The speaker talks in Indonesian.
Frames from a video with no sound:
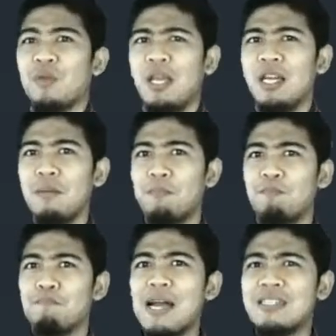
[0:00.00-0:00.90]
Ini
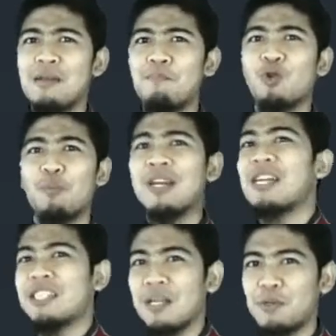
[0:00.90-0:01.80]
masih berupa
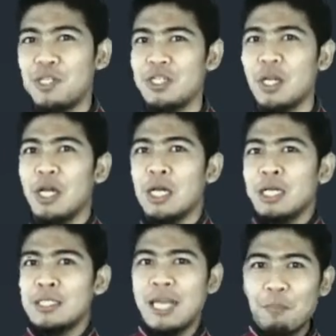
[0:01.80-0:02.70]
deskripsi.
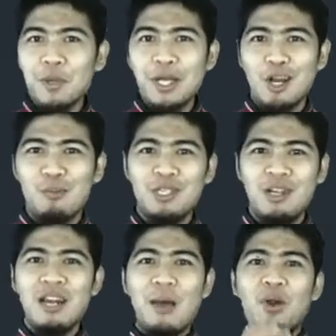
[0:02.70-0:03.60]
Tapi kalau
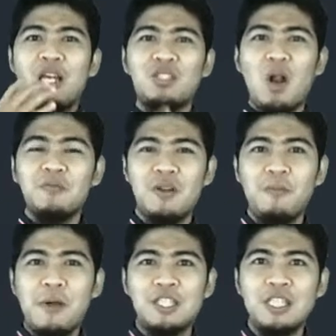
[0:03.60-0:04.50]
menjadi laporan hasil
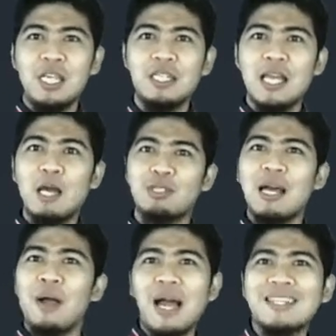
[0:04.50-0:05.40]
observasi, kita harus
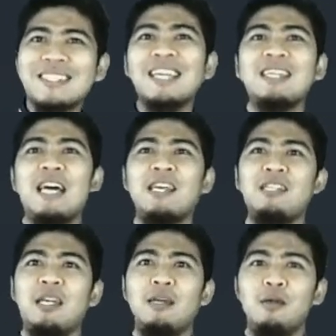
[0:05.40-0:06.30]
tambahkan sedikit
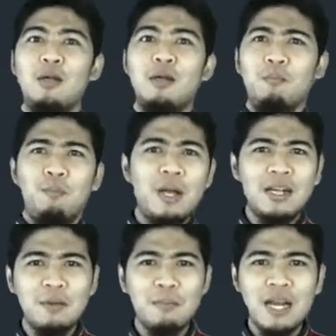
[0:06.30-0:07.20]
datanya. Pak,
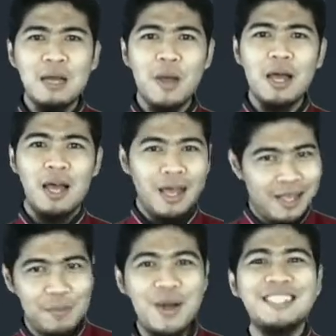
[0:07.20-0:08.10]
dari mana, Pak?
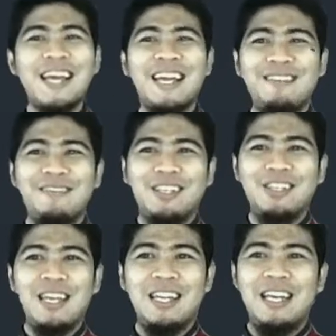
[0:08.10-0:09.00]
Ya baca, begitu
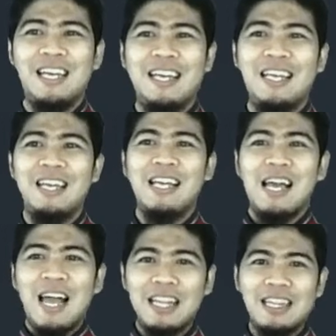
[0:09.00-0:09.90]
ya. Nah, ya.
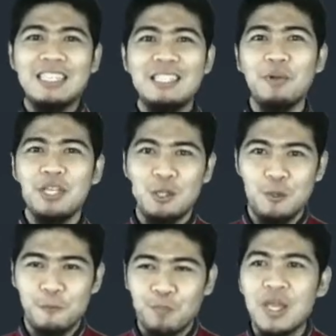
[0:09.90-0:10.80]
Artinya seperti itu.